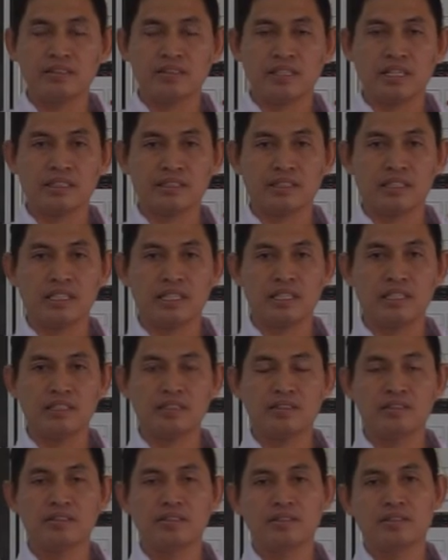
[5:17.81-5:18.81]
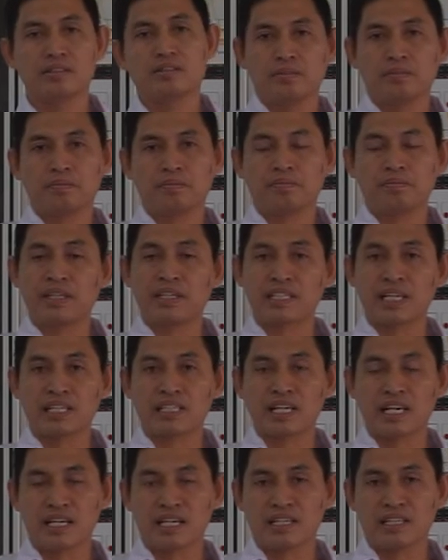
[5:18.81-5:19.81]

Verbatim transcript: adalah PKK,